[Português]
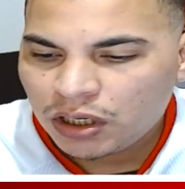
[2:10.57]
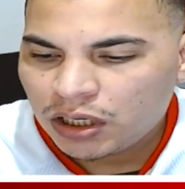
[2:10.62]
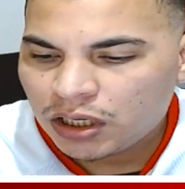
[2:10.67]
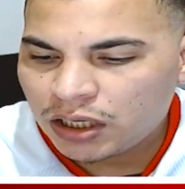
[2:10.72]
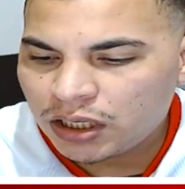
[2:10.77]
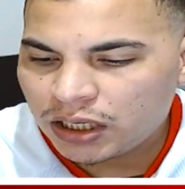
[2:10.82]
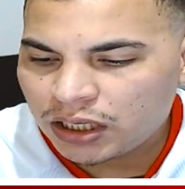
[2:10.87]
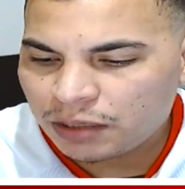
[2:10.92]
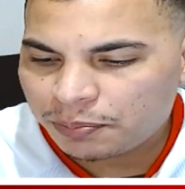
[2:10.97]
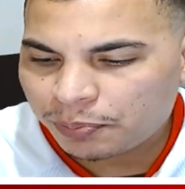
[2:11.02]

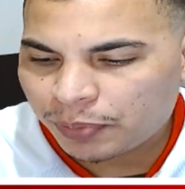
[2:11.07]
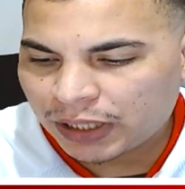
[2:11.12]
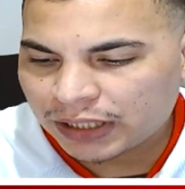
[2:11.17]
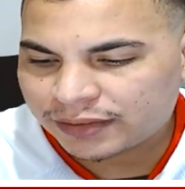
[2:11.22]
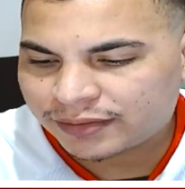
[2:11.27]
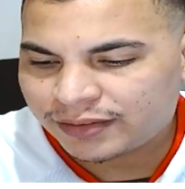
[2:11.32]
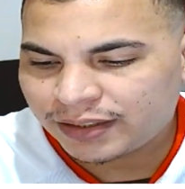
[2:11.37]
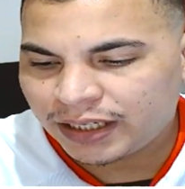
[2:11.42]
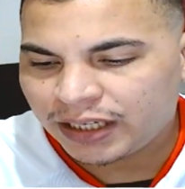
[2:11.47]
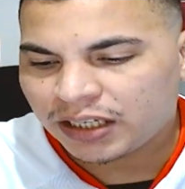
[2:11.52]
e
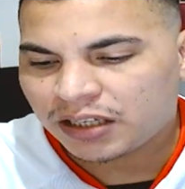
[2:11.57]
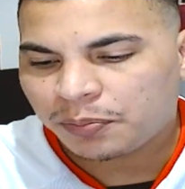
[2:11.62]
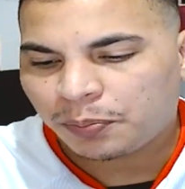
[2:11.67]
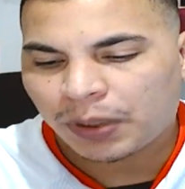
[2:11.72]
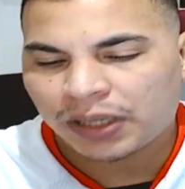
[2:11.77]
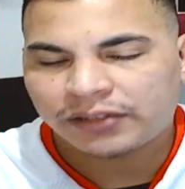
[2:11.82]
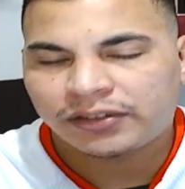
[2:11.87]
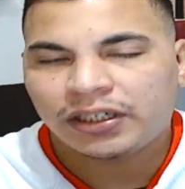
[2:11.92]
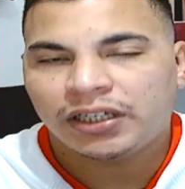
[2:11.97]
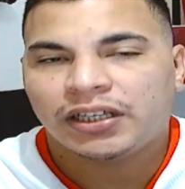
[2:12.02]
Patrick,
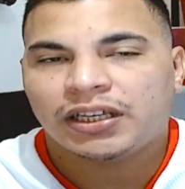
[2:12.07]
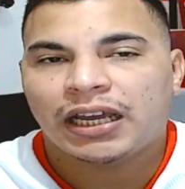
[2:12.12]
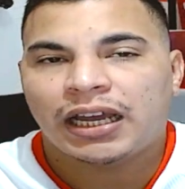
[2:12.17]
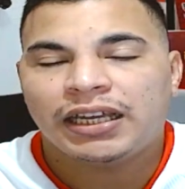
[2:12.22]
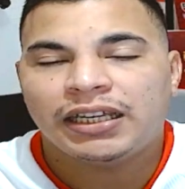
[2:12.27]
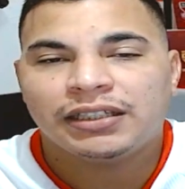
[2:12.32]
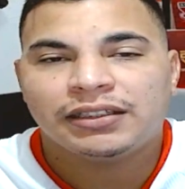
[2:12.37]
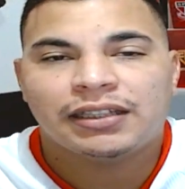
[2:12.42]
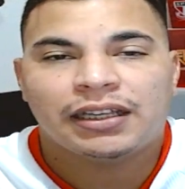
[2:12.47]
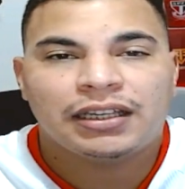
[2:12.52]
Patrick
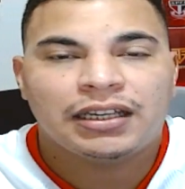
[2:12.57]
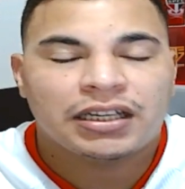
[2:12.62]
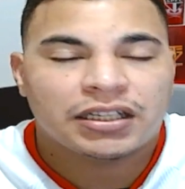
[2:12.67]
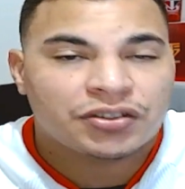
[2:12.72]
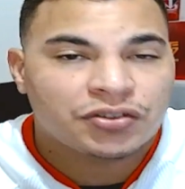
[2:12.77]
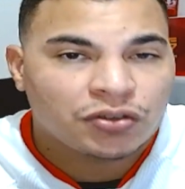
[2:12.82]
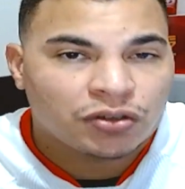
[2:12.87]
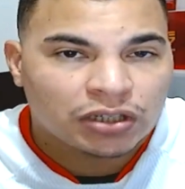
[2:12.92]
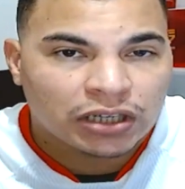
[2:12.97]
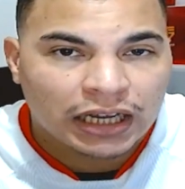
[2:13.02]
ainda
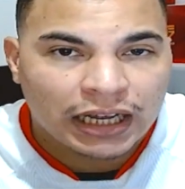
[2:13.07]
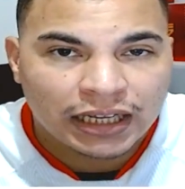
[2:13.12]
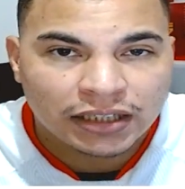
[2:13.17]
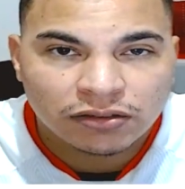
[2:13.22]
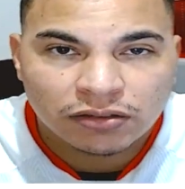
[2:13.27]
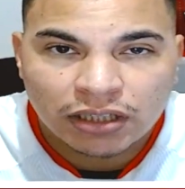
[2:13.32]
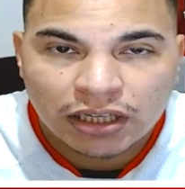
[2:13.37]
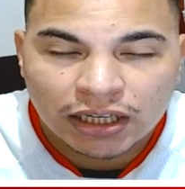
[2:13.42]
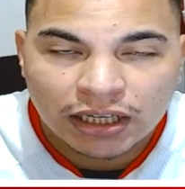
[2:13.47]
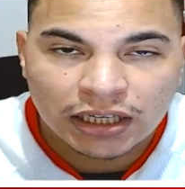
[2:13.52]

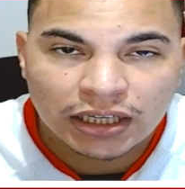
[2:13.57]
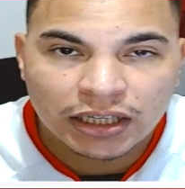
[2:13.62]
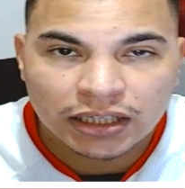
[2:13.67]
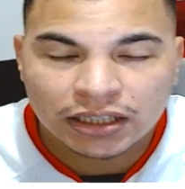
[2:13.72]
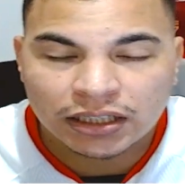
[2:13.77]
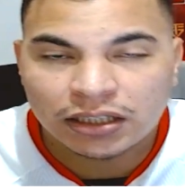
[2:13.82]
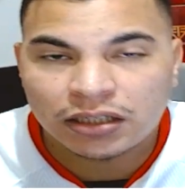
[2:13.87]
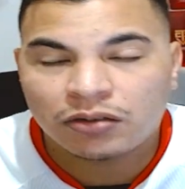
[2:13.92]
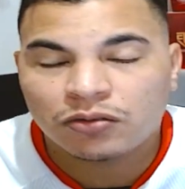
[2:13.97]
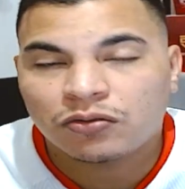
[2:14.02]
lesionado, né,
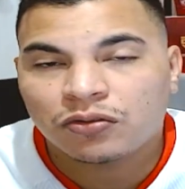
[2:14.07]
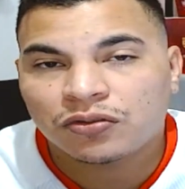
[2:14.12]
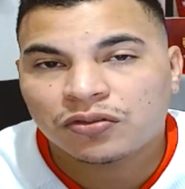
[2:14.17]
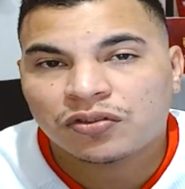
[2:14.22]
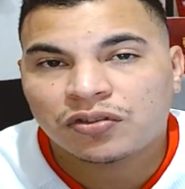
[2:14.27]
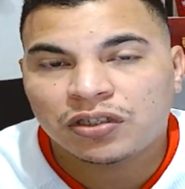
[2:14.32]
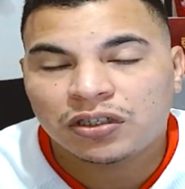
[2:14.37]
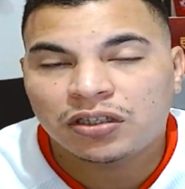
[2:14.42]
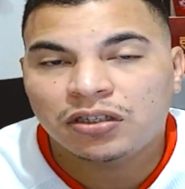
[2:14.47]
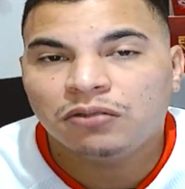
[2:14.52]
galera? Não
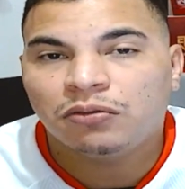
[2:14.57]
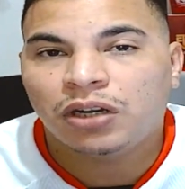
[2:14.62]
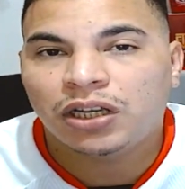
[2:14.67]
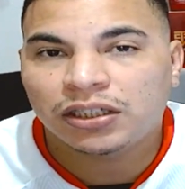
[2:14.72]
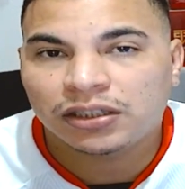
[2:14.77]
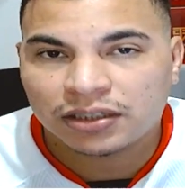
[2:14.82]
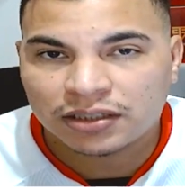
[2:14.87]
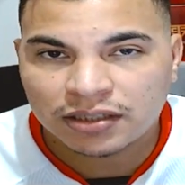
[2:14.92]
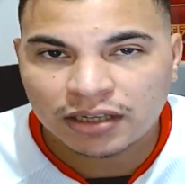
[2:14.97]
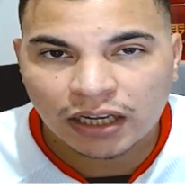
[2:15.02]
conseguiu
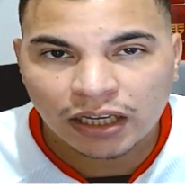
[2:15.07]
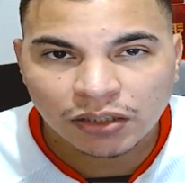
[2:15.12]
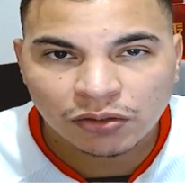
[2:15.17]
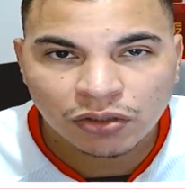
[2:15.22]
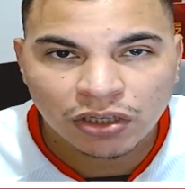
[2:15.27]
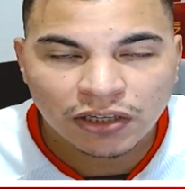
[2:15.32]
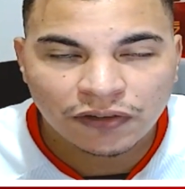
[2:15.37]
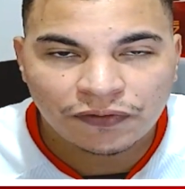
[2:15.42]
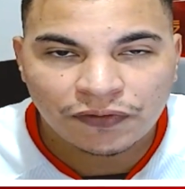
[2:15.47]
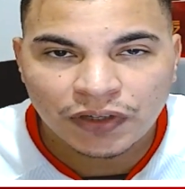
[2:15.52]
ainda sair
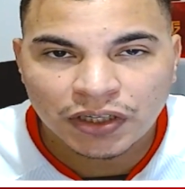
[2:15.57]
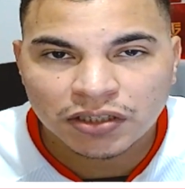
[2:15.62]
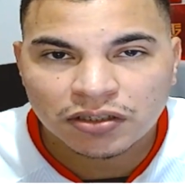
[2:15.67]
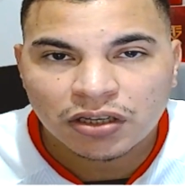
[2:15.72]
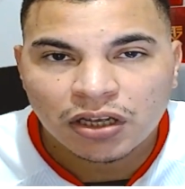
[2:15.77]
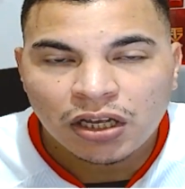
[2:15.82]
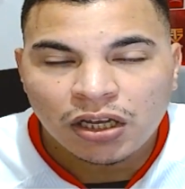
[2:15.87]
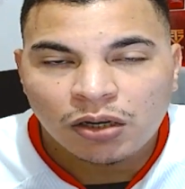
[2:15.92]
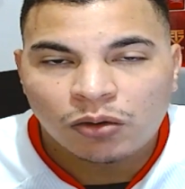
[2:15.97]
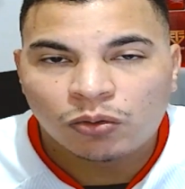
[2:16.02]
do
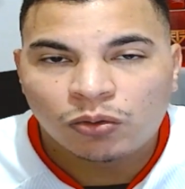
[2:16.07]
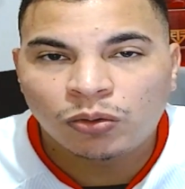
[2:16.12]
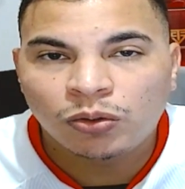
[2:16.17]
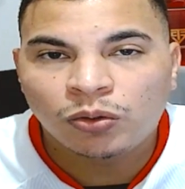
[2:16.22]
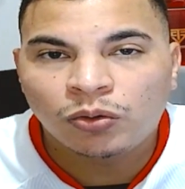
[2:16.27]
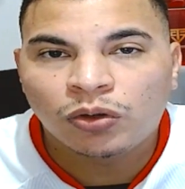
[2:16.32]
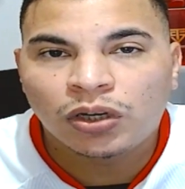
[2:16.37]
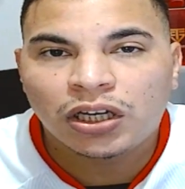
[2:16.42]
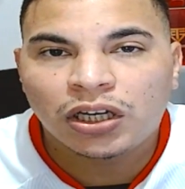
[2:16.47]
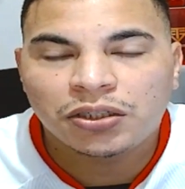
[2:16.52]
refis. O
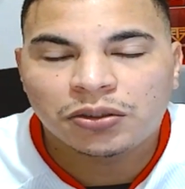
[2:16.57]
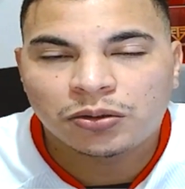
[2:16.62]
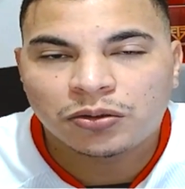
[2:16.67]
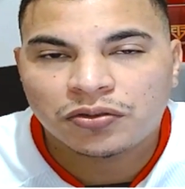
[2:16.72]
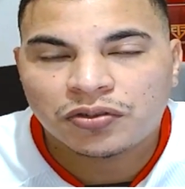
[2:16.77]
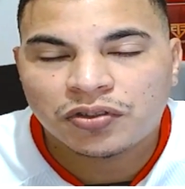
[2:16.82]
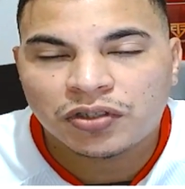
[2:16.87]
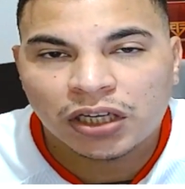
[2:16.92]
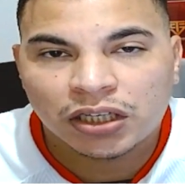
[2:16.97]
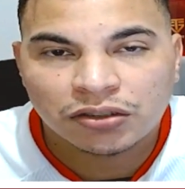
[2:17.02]
Luan e o
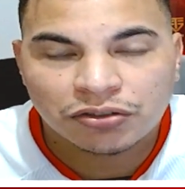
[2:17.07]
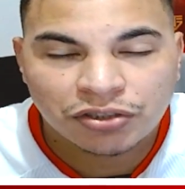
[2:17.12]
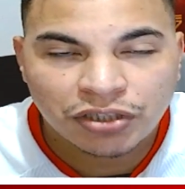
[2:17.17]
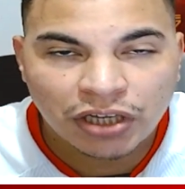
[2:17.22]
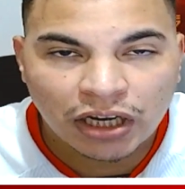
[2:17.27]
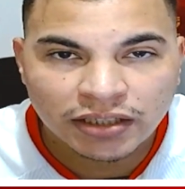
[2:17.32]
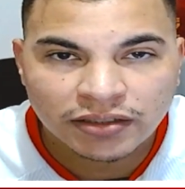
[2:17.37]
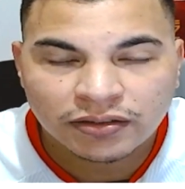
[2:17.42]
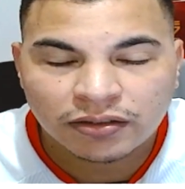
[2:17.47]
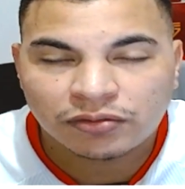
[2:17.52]
Luciano
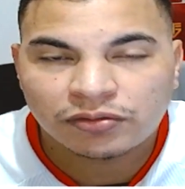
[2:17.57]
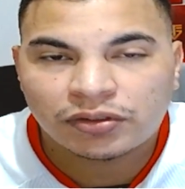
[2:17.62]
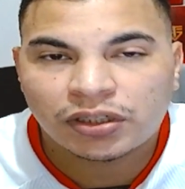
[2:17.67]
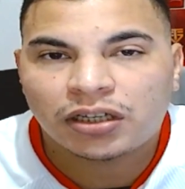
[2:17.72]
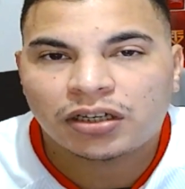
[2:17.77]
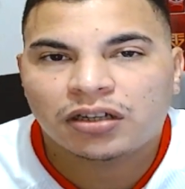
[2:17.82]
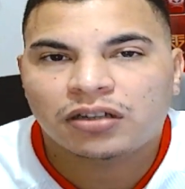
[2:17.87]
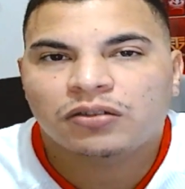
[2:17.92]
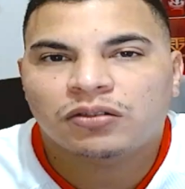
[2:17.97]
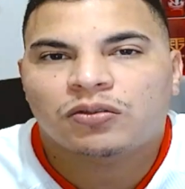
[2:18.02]
já estão
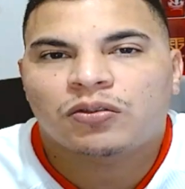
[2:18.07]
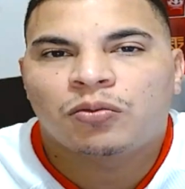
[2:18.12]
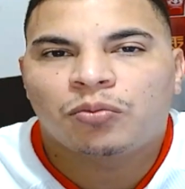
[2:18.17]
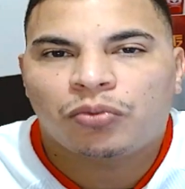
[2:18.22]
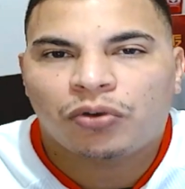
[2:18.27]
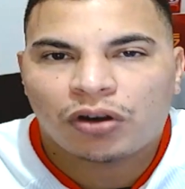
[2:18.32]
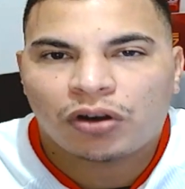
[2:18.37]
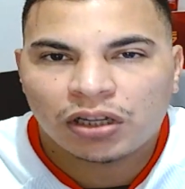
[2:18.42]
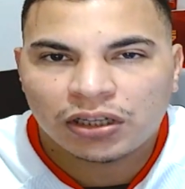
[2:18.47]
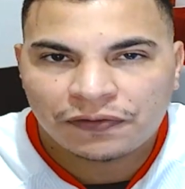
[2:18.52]
treinando com
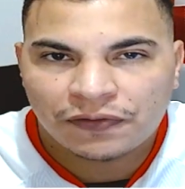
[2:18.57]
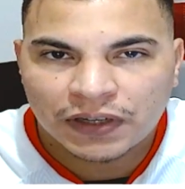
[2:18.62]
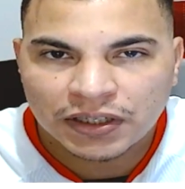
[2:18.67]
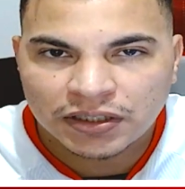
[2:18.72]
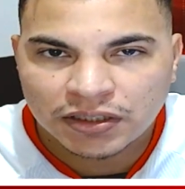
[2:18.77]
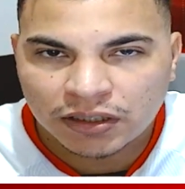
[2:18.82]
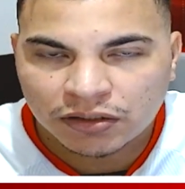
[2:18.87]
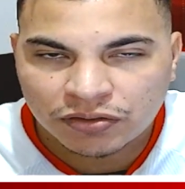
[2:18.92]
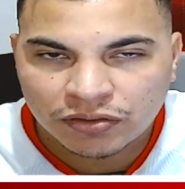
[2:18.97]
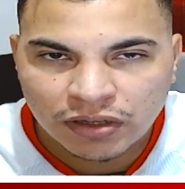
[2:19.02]
bola,
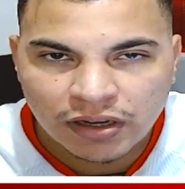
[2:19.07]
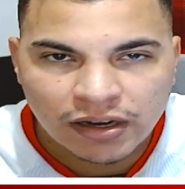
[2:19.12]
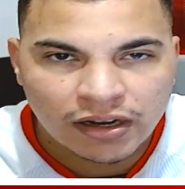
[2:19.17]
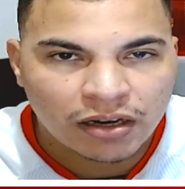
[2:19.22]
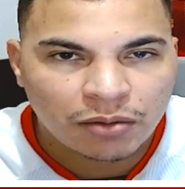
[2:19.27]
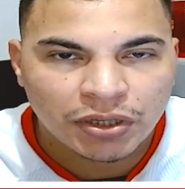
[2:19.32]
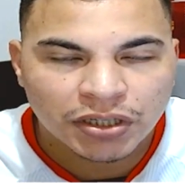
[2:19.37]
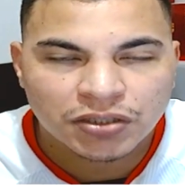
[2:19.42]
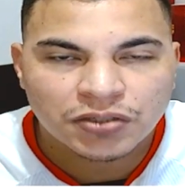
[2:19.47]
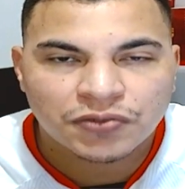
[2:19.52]
fazendo os
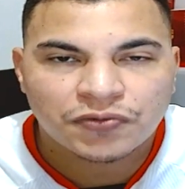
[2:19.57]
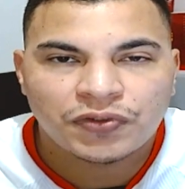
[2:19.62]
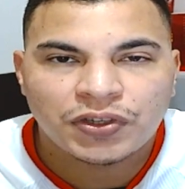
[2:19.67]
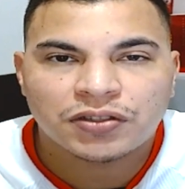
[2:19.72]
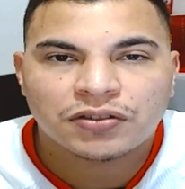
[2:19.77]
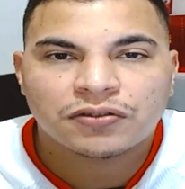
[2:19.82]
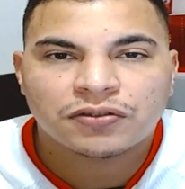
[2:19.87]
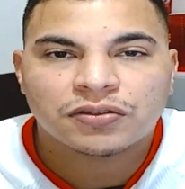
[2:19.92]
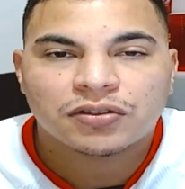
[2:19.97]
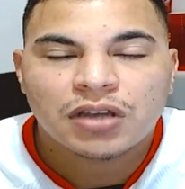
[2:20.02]
treinamentos
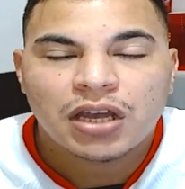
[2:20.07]
físicos